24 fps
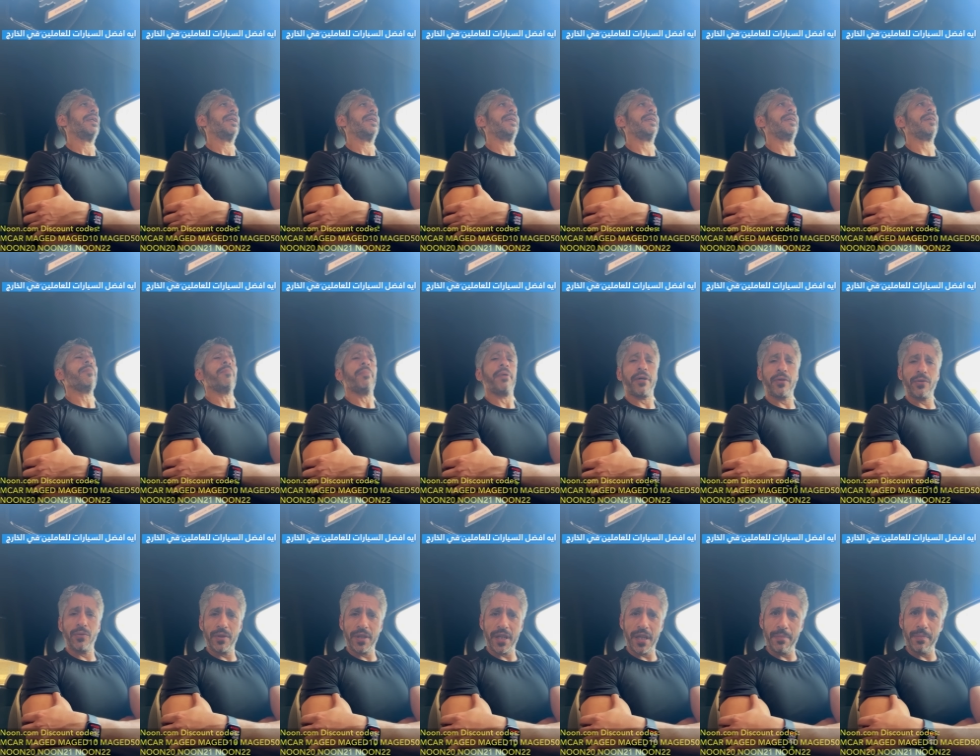آه،
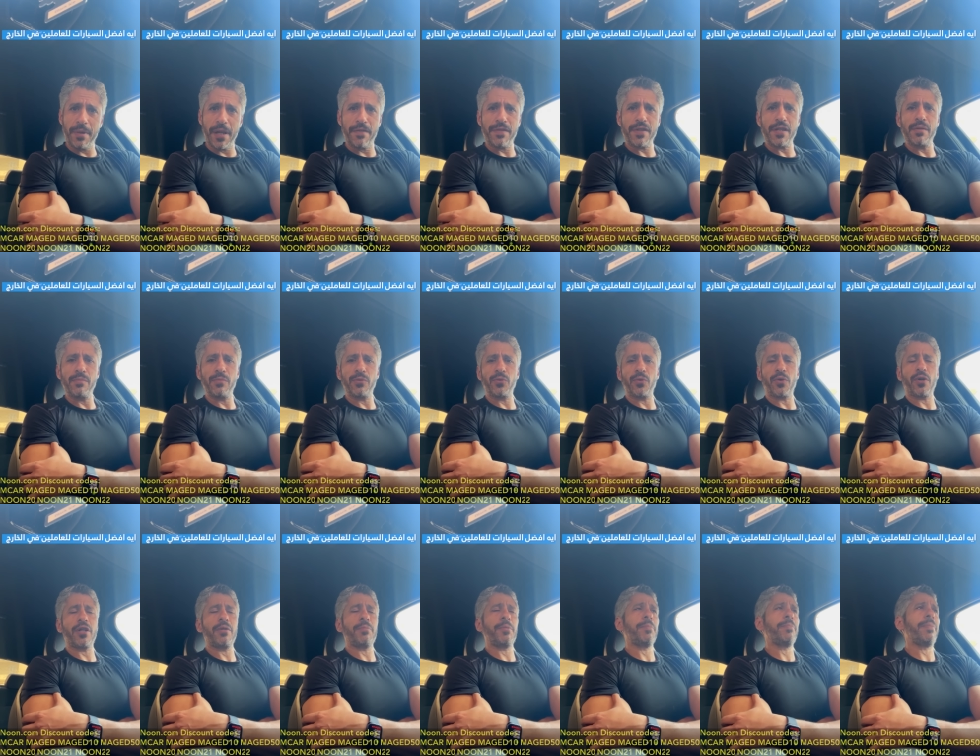برضو تجيب نفس
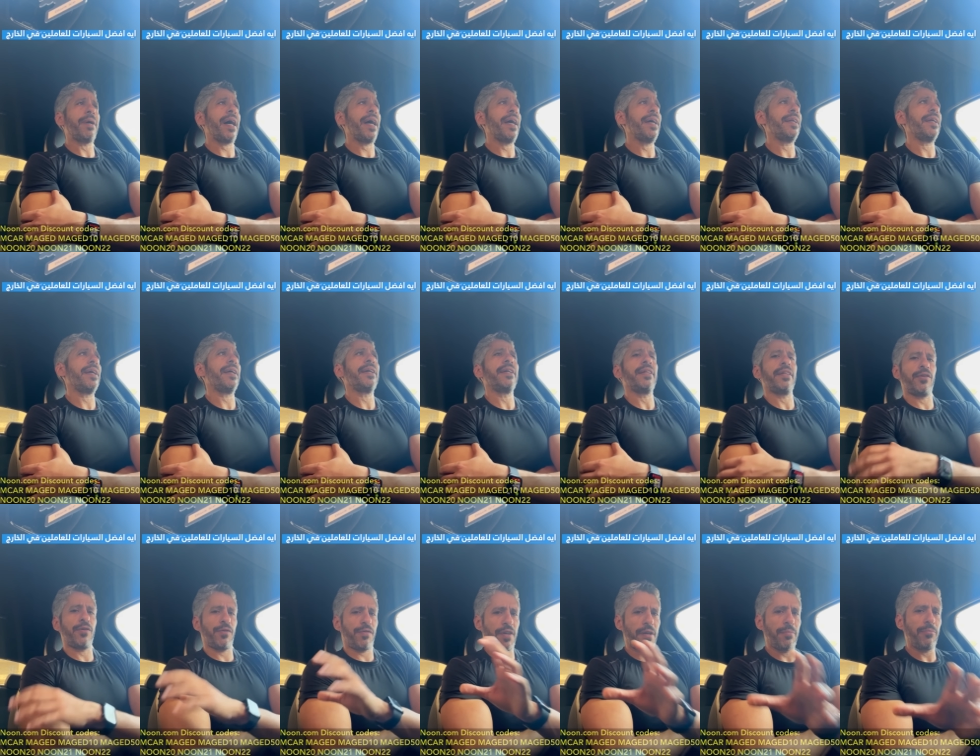الموتور اللي بيتباع هنا
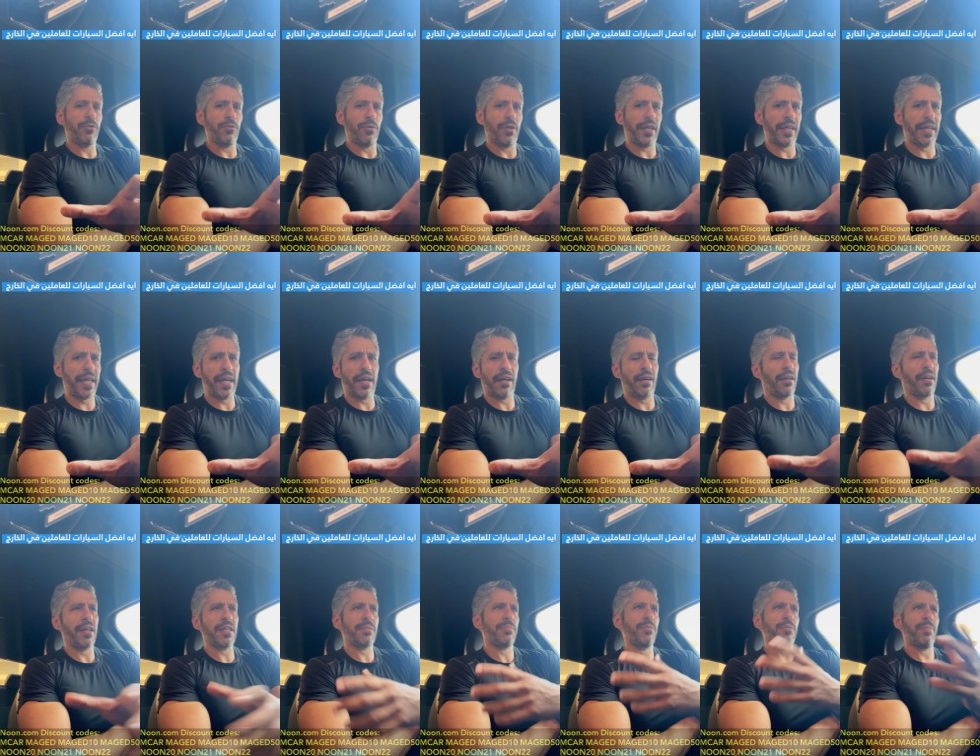انتوا فهمتوا الحكايه
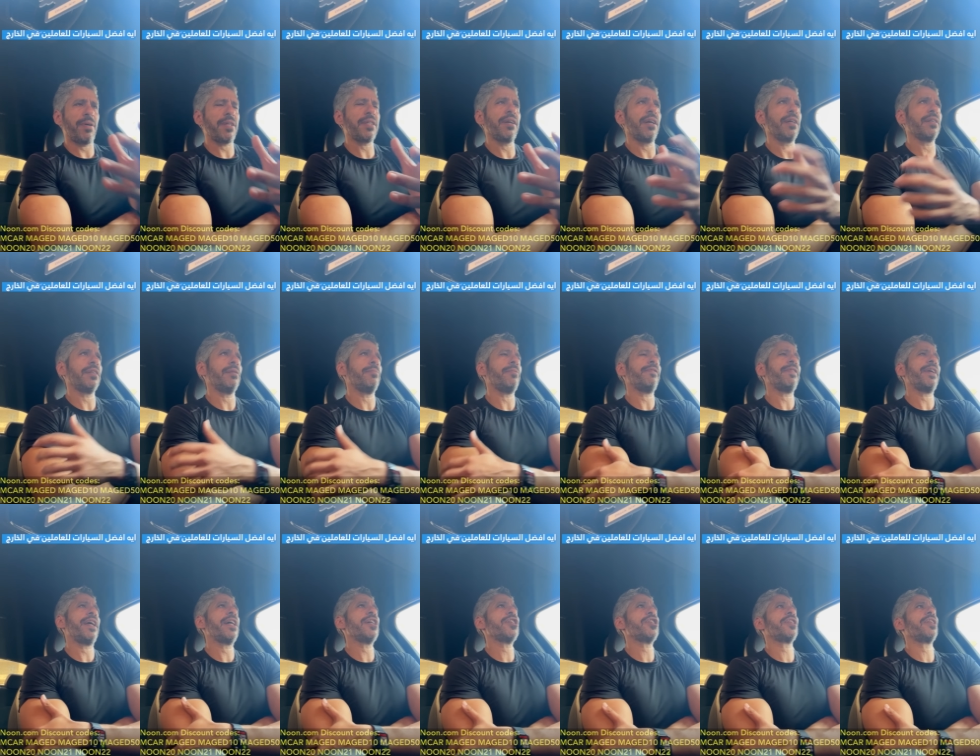خلاص ببساطه ما
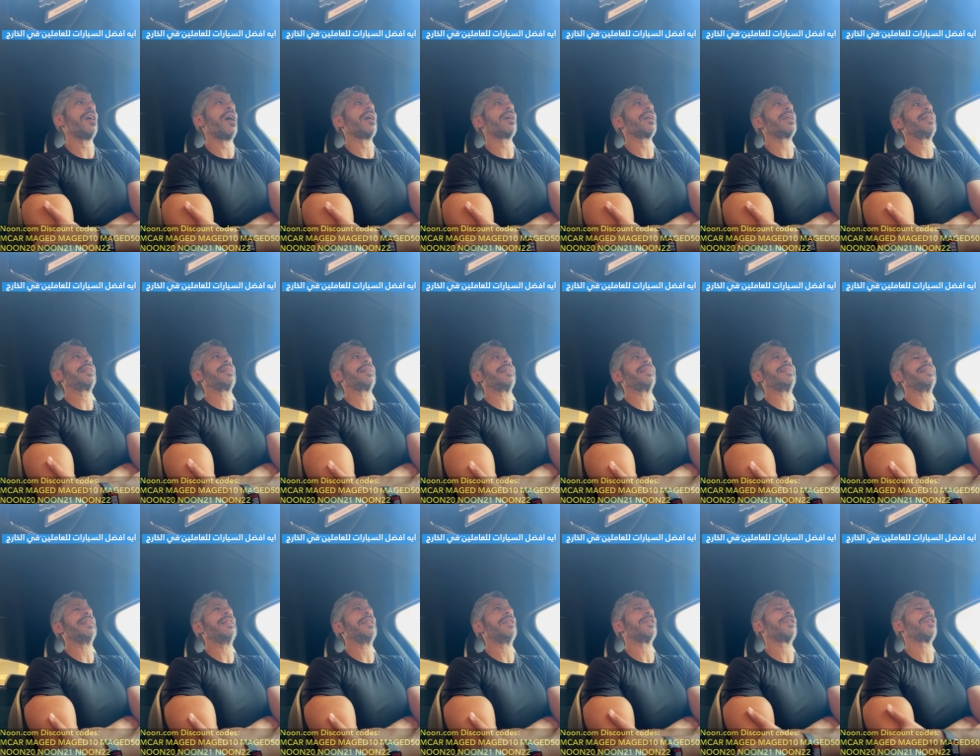فيهاش تعقيد
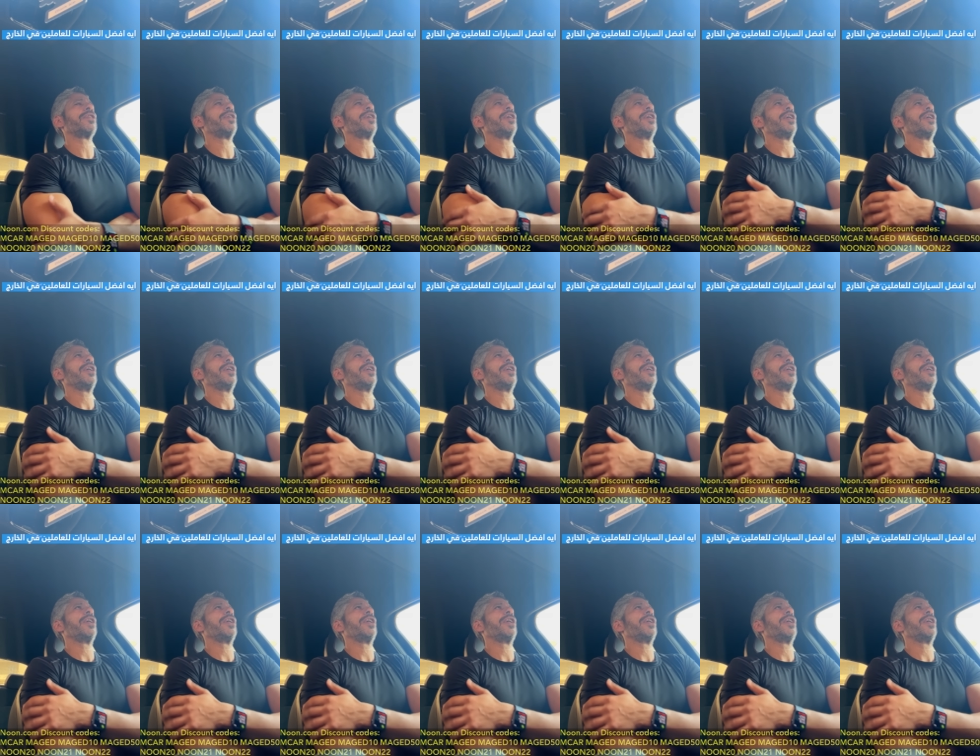كتير